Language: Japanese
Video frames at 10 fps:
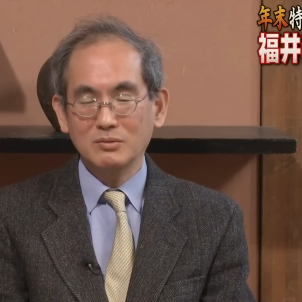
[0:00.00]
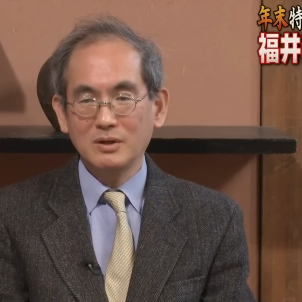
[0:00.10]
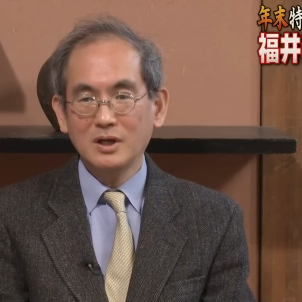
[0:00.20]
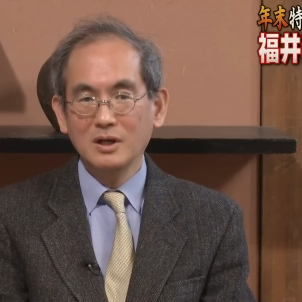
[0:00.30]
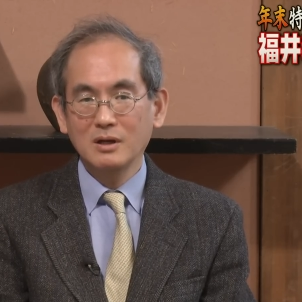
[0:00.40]
よね、うん、
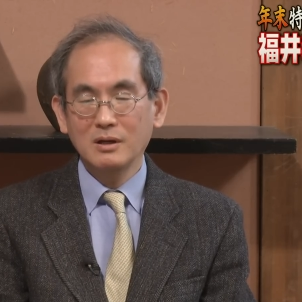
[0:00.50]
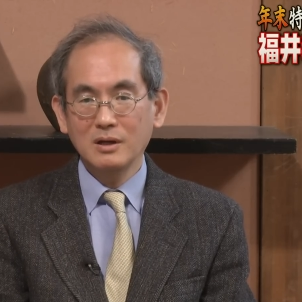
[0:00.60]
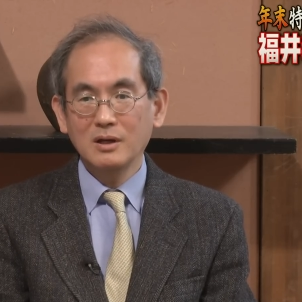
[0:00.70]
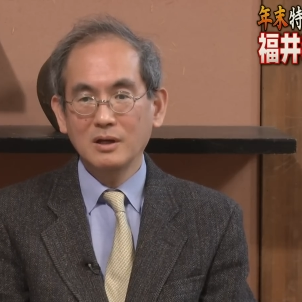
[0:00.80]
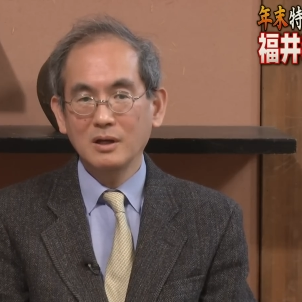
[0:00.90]
そうですよね、
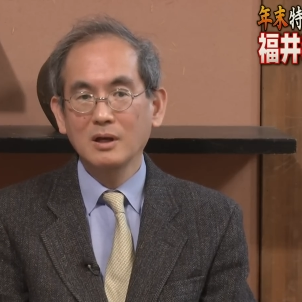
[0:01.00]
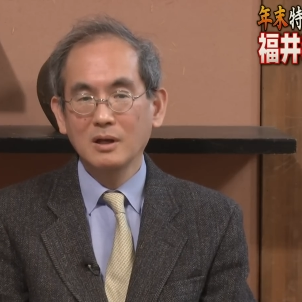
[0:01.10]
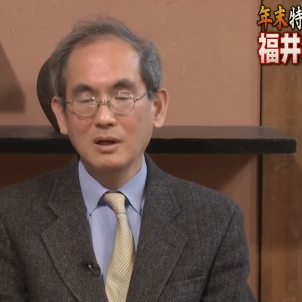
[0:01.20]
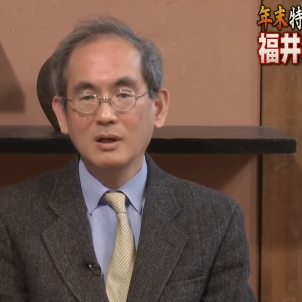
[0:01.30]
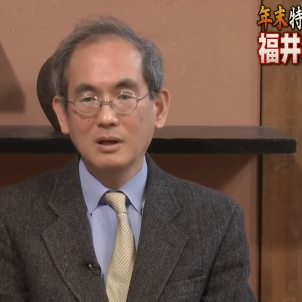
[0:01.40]

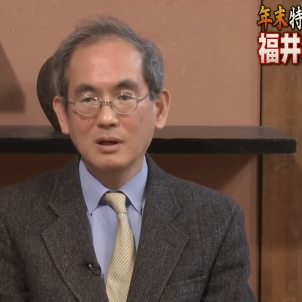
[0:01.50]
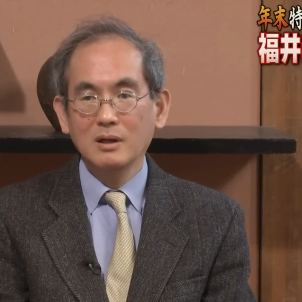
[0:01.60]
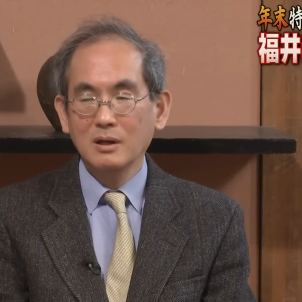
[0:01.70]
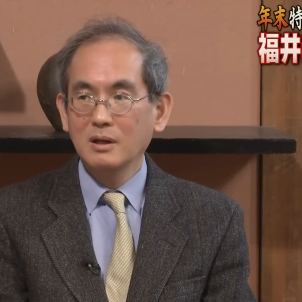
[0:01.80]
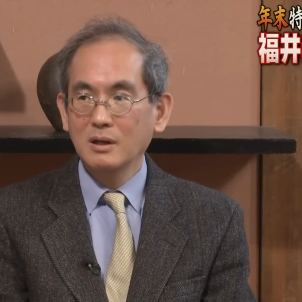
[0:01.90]

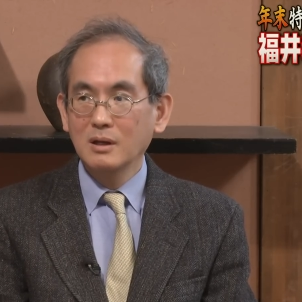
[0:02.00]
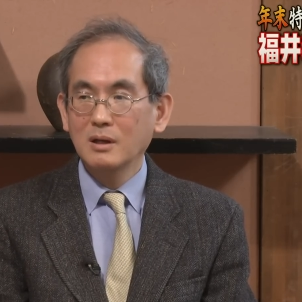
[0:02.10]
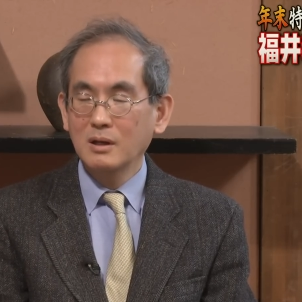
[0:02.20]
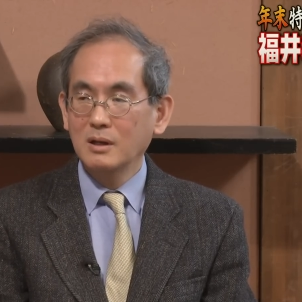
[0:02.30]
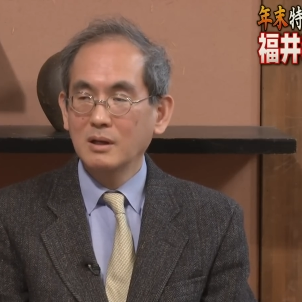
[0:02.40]

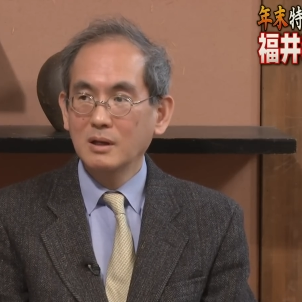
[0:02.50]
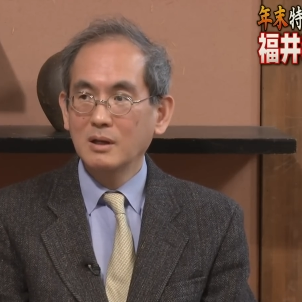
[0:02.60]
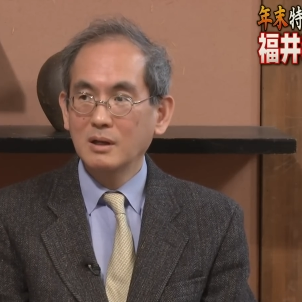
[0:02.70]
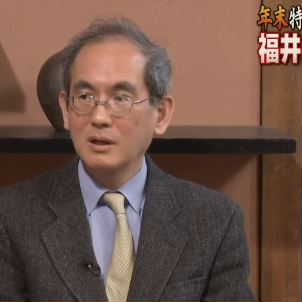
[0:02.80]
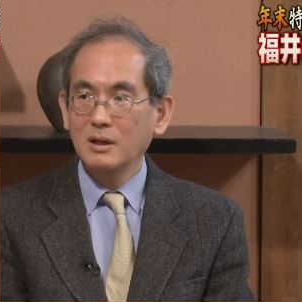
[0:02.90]
えー、で
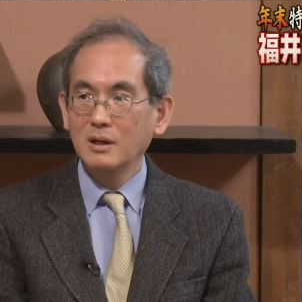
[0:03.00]
結